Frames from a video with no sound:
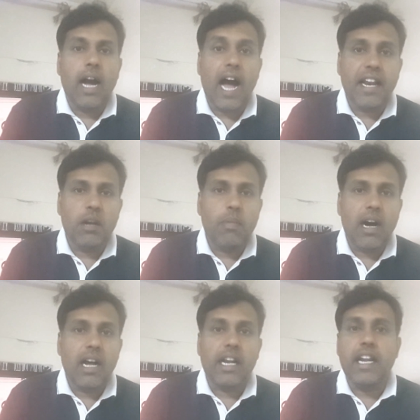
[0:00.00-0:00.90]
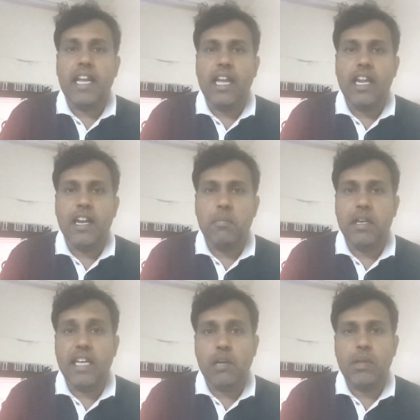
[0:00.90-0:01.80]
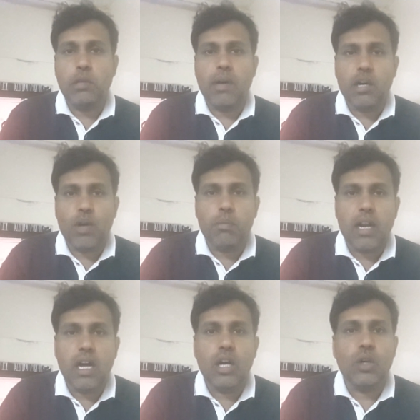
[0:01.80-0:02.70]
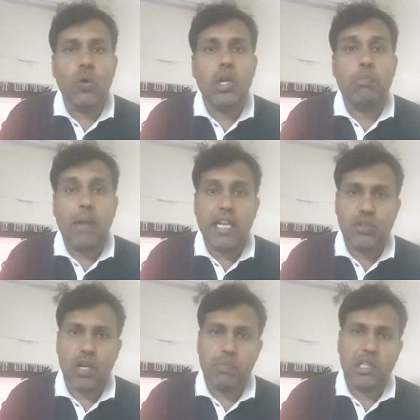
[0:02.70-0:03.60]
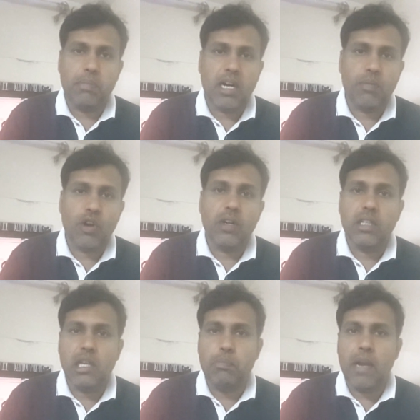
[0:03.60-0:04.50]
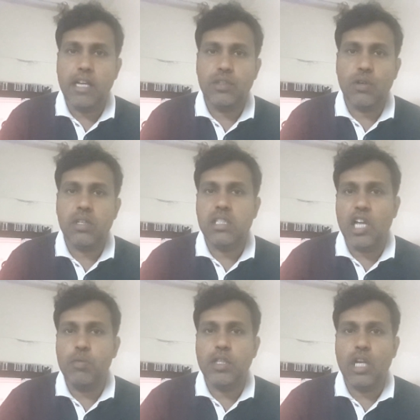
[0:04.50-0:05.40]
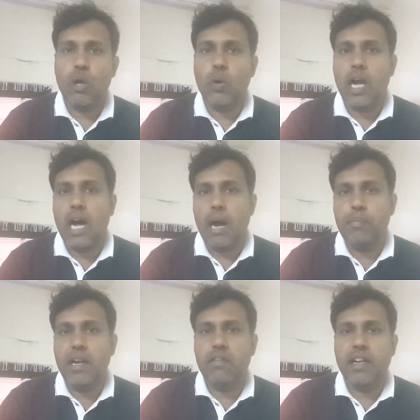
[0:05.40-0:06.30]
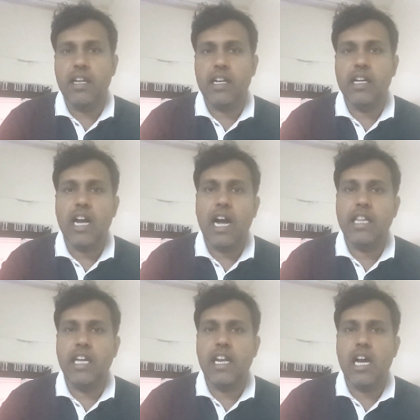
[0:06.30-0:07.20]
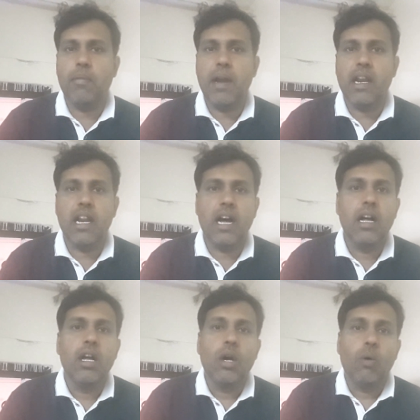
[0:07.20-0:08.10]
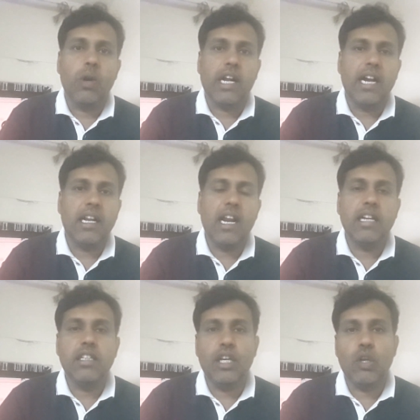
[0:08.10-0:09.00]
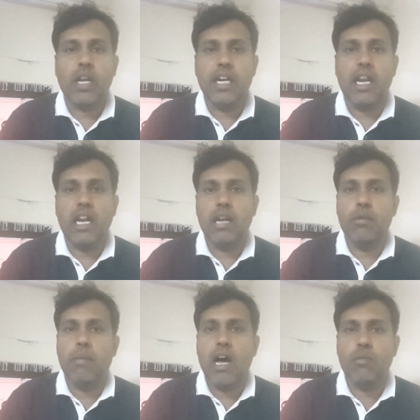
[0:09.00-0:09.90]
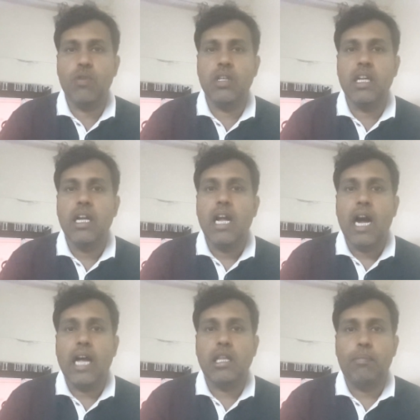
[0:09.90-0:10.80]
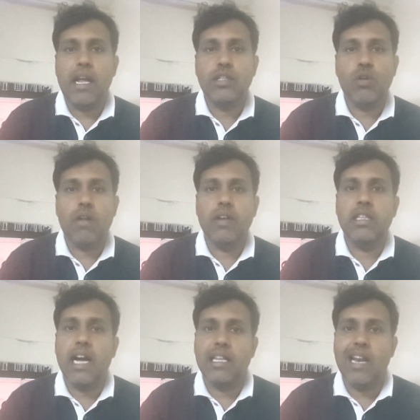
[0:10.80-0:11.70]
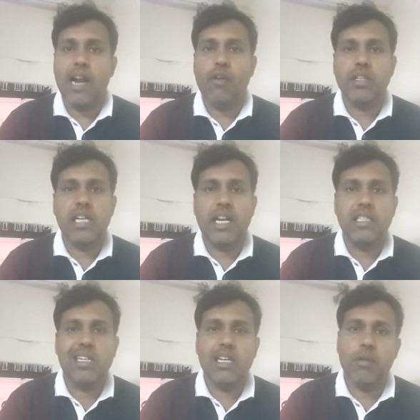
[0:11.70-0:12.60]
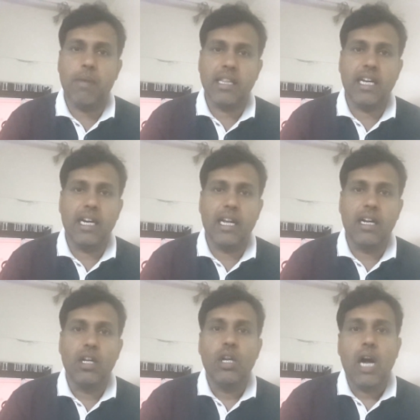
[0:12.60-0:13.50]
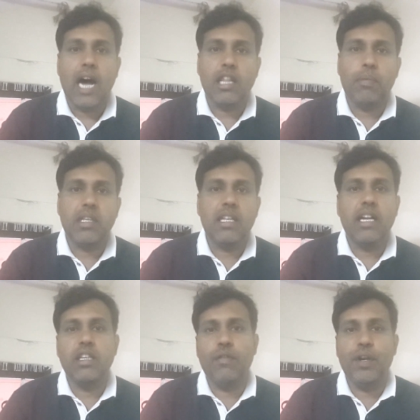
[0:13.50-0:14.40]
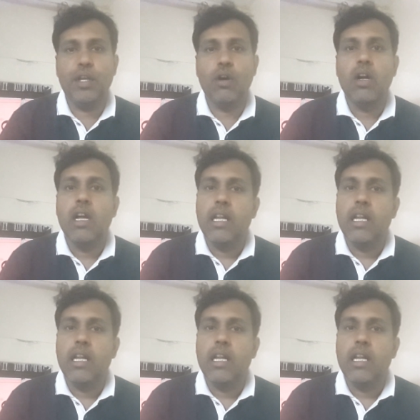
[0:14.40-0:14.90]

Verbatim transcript: ஹாய் நண்பா இன்றைக்கி நம்ம எதை பற்றி பார்க்க போகிறோம்னா கூகுள் ப்ளே ஸ்டோரை பற்றி பார்க்க போகிறோம் இந்த ப்ளே ஸ்டோர் சமீபத்தில் ஒரு அப்டேட் வாங்கியிருக்கு அது என்ன அப்டேட்னா ஒரு கண்ட்ரிலேருந்து இன்னொரு கண்ட்ரிக்கு நம்ம மாறும்போது அந்த ப்ளே ஸ்டோரை வந்து அந்த நாட்டோட செட்டிங்ஸ்க்கு நம்ம மாற்றிக்கலாம் அதை பற்றி தான் இந்த வீடியோ